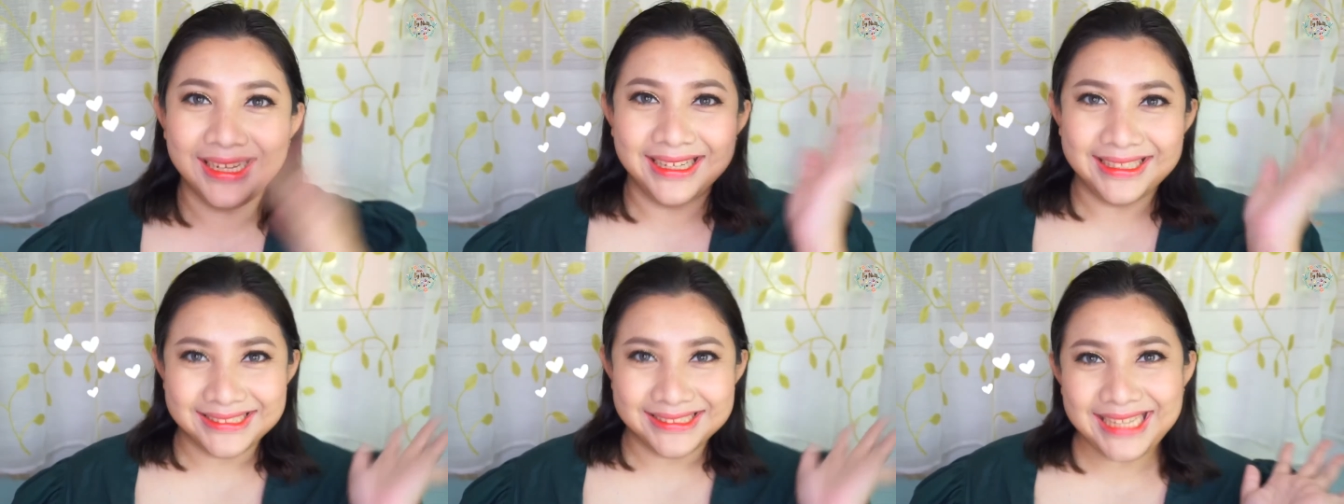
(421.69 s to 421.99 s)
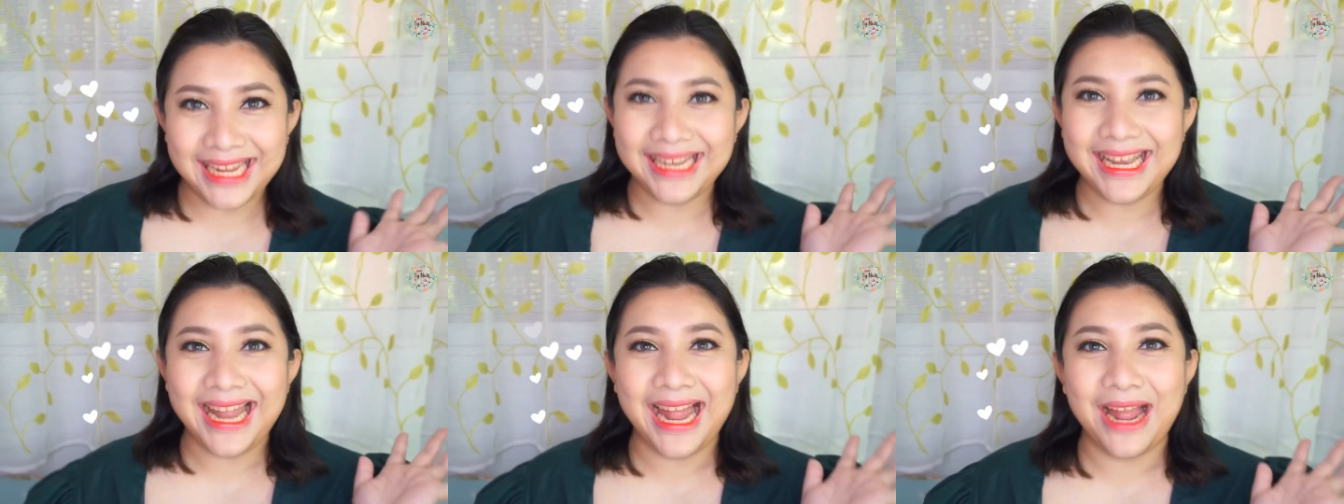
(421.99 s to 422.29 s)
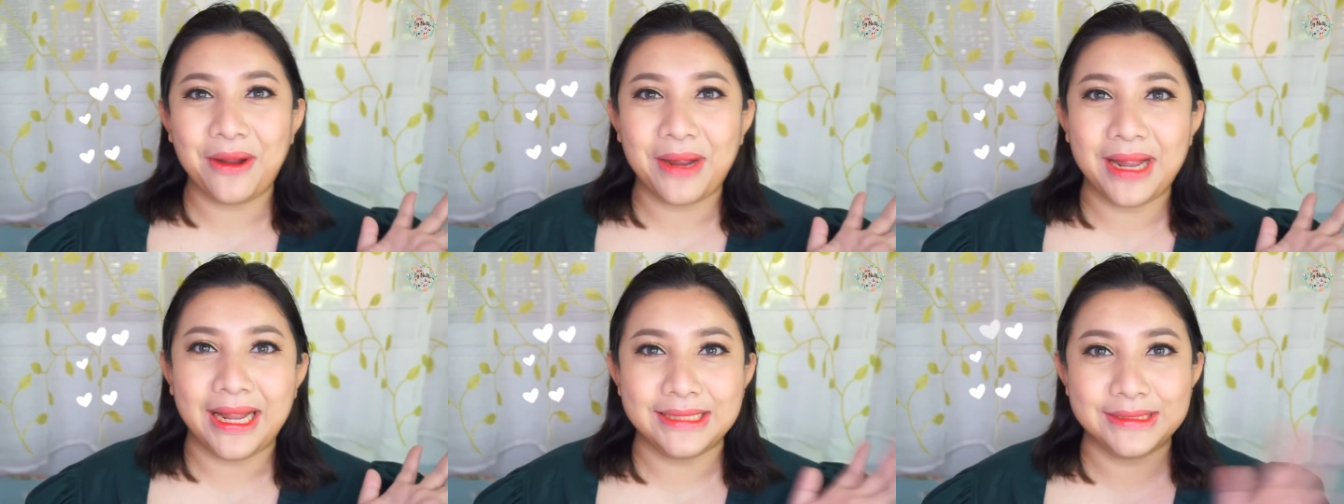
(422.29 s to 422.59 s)
เสร็จแล้ว
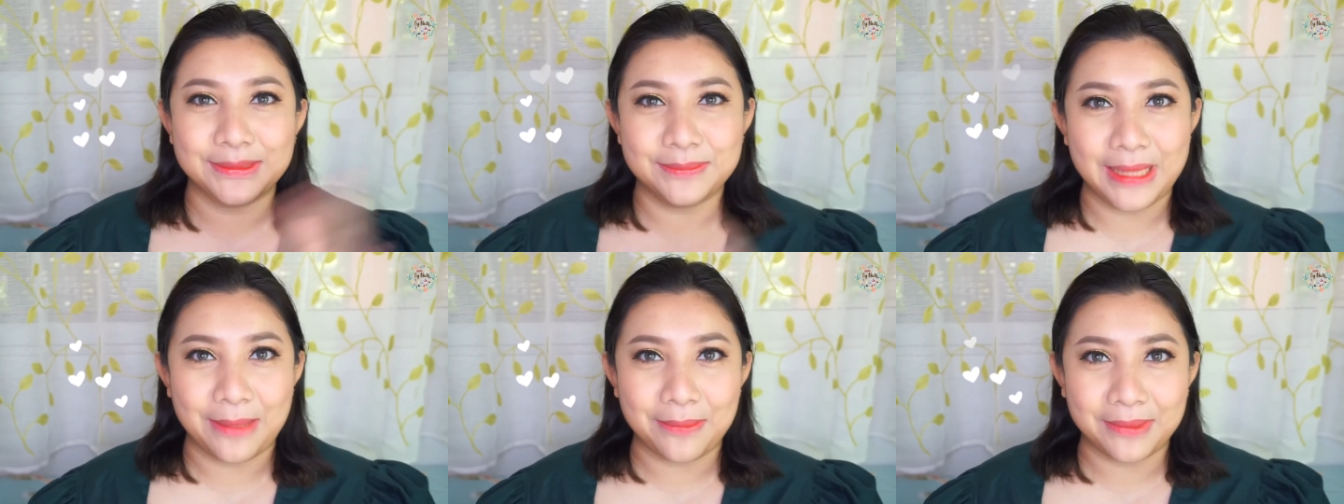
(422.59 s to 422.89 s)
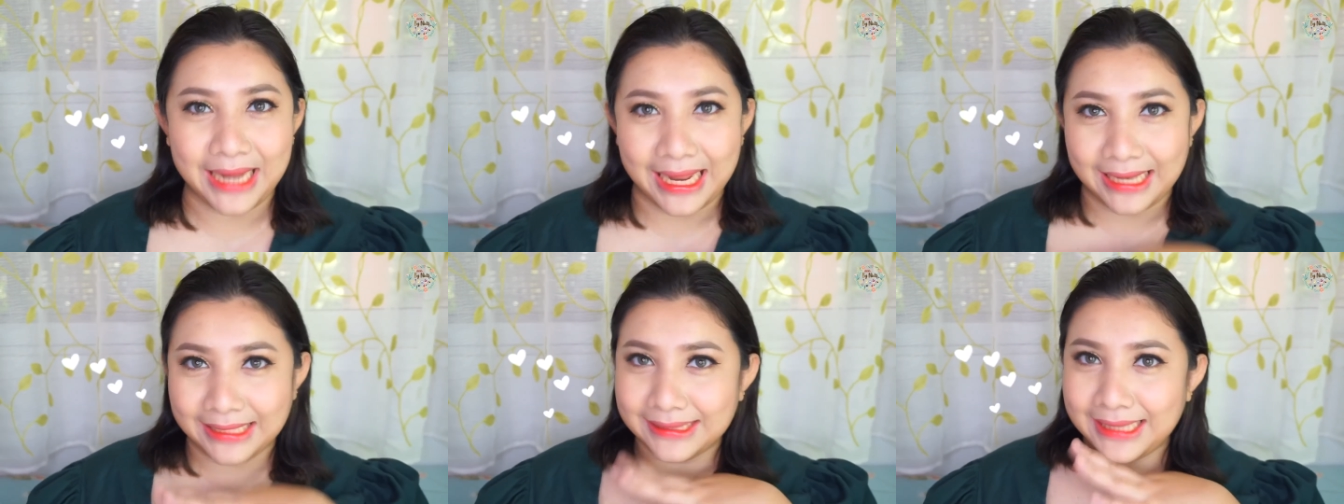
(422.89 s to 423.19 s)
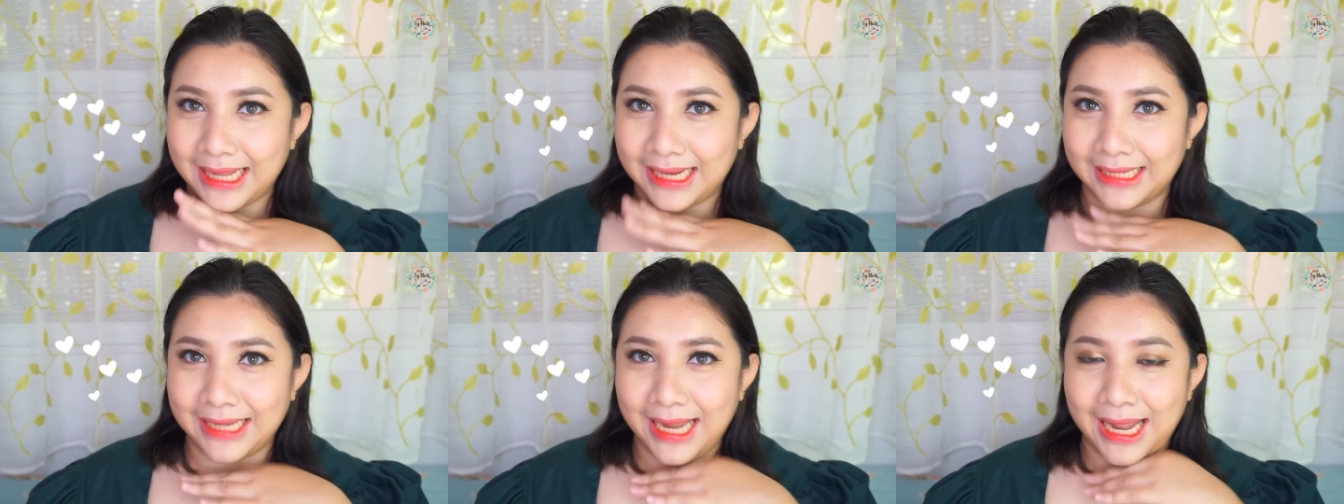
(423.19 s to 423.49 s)
ค่ะสำหรับการ
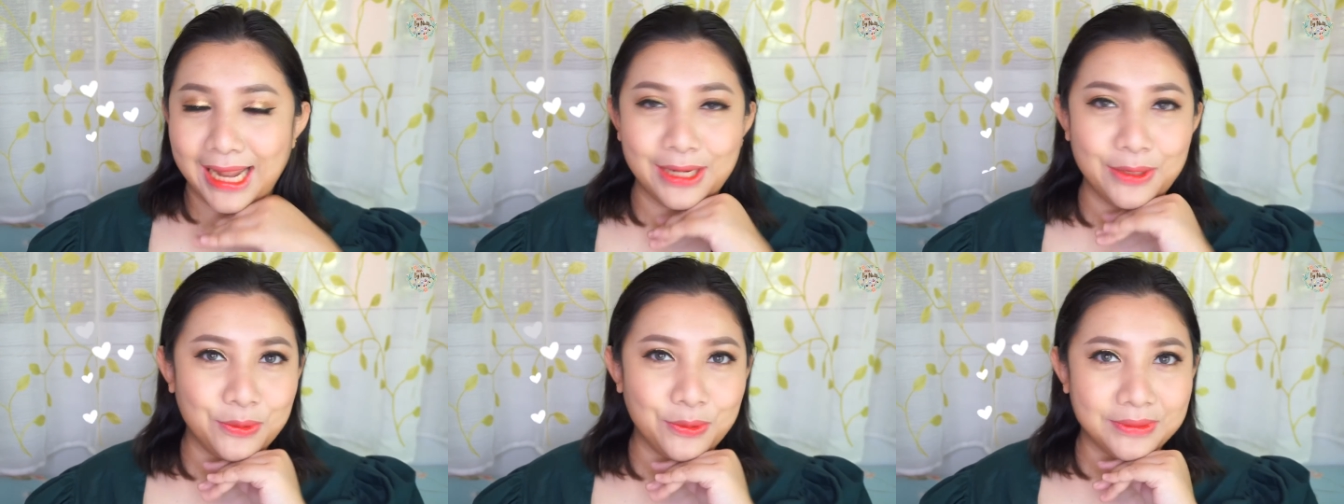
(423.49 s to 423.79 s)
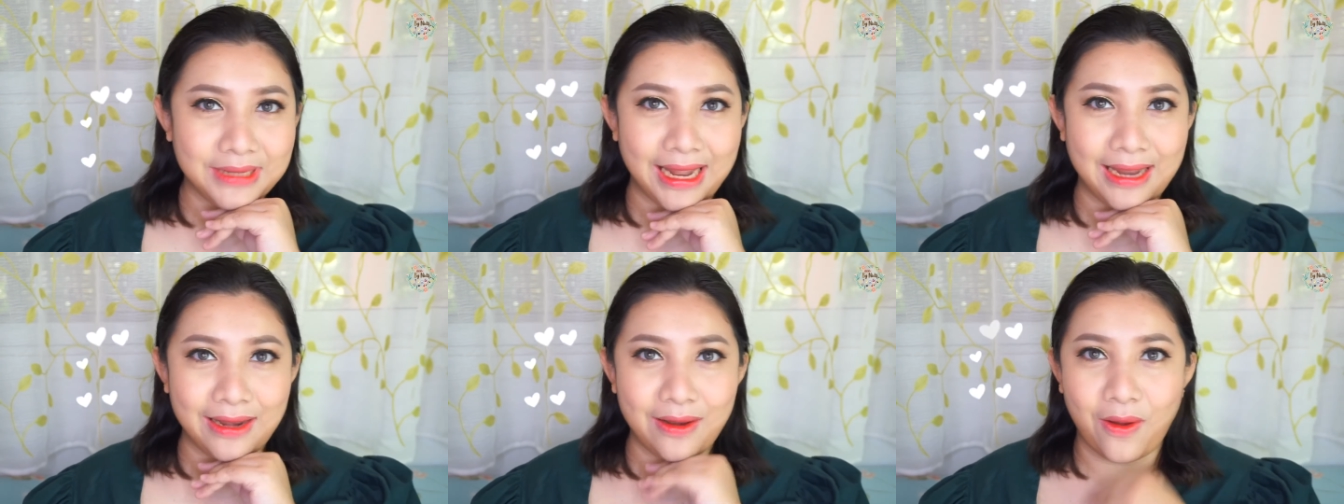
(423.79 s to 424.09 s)
แต่งหน้าลุคหน้า